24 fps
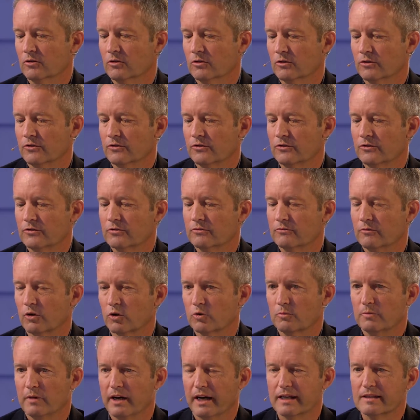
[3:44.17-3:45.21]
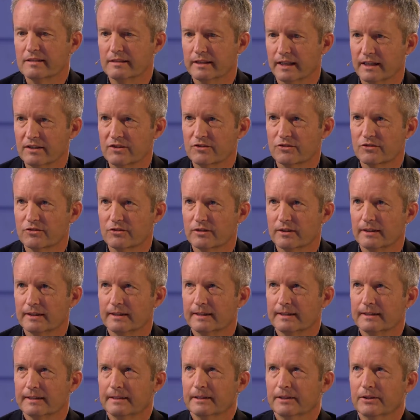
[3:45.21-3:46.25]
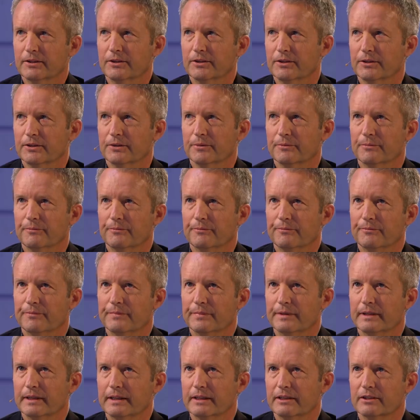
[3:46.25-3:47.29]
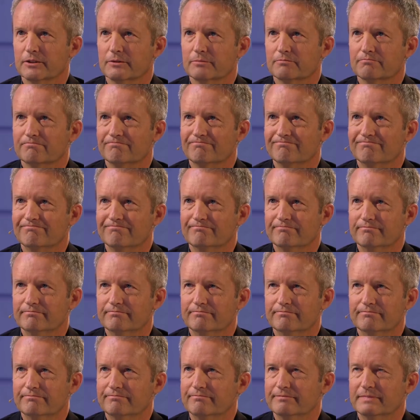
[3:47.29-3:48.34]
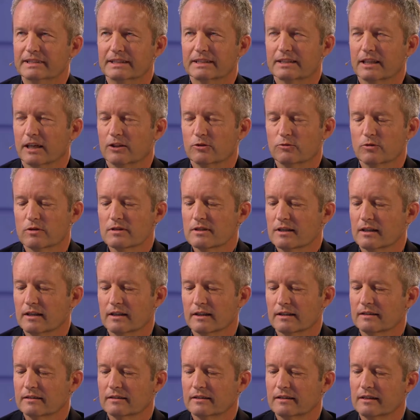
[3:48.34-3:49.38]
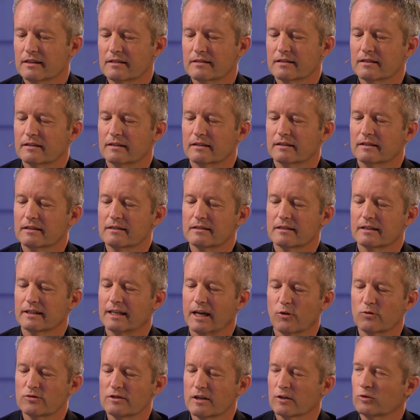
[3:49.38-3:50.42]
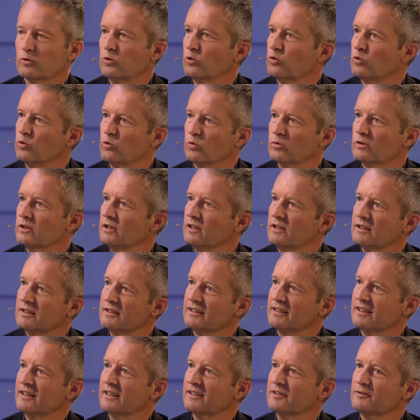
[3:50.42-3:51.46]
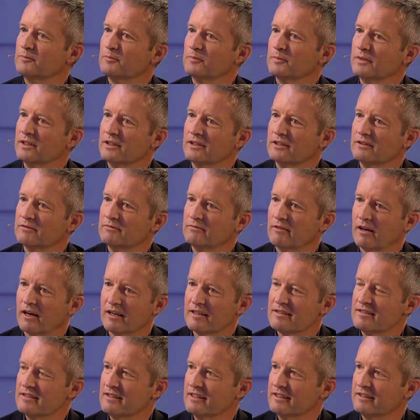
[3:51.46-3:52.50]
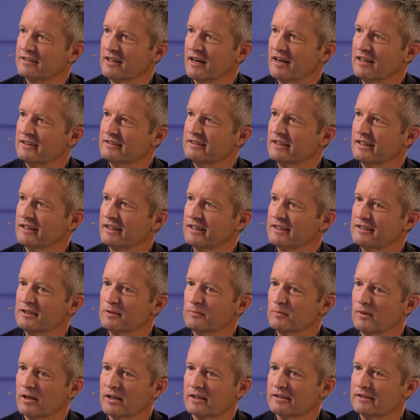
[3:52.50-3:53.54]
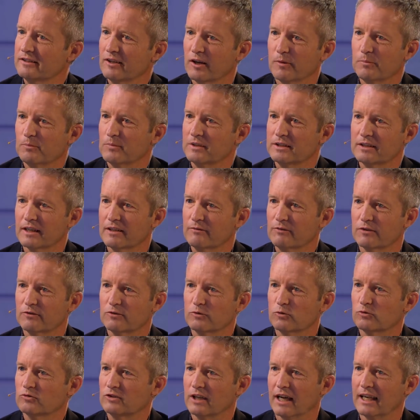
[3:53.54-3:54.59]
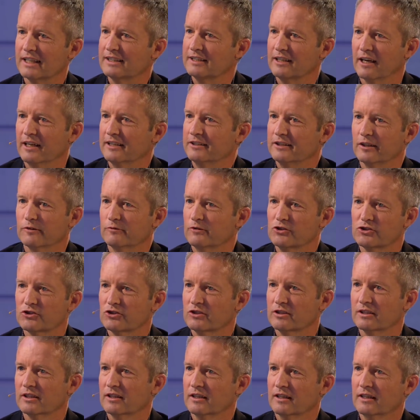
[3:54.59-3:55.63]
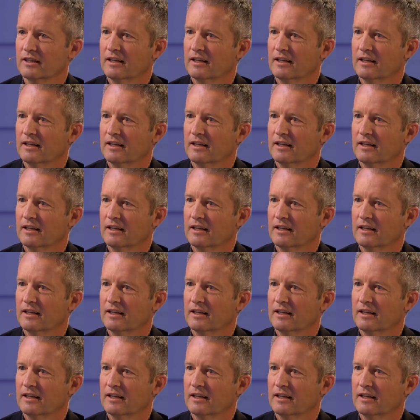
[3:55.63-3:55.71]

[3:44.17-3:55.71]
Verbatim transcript: Und warum mache ich es jetzt? Ähm, ich ich kann nur sagen, diese, diese Causa Corona, die hat mich wahnsinnig nachdenklich gemacht. Die hat mich irgendwie total kalt erwischt.